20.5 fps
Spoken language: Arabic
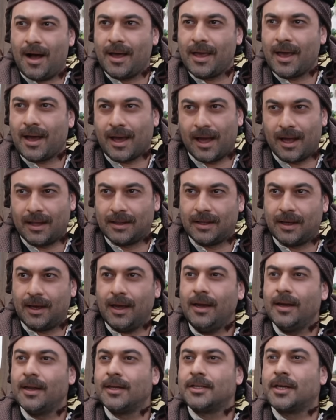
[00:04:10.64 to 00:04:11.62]
آه يا خالتي
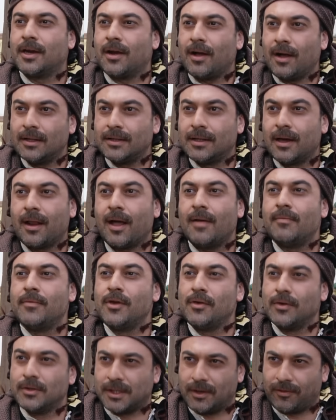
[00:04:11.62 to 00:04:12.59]
إحنا جيران دار
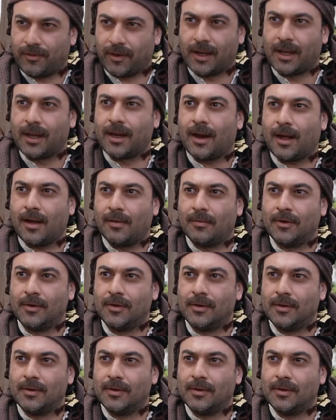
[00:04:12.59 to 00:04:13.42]
عمي يوسف الله يرحمه